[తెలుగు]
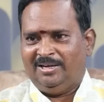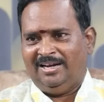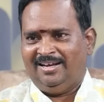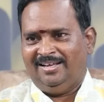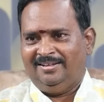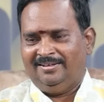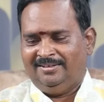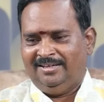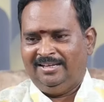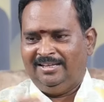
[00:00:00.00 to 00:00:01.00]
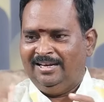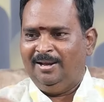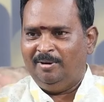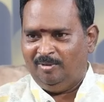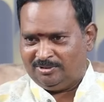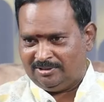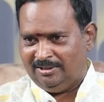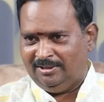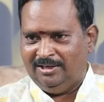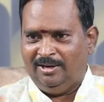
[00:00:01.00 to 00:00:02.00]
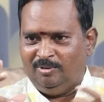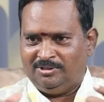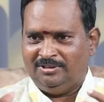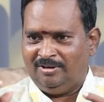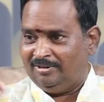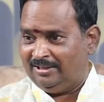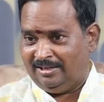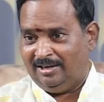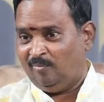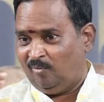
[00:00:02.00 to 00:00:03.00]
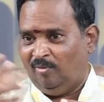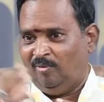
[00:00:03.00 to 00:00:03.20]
ఓకేనా కదా ఇది ఇలా వస్తుంది ఇలా వచ్చిన తర్వాత ఈ కలర్